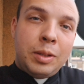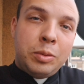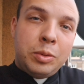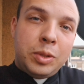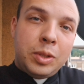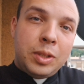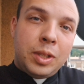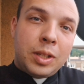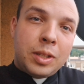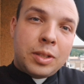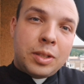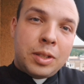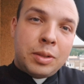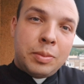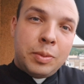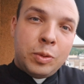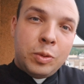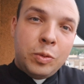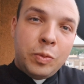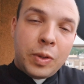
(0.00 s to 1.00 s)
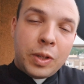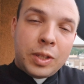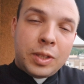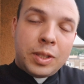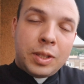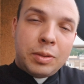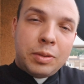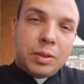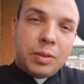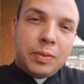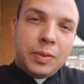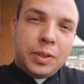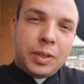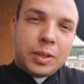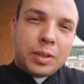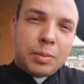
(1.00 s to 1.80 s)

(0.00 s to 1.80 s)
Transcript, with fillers: uczy nas, żeby ufać całkowicie.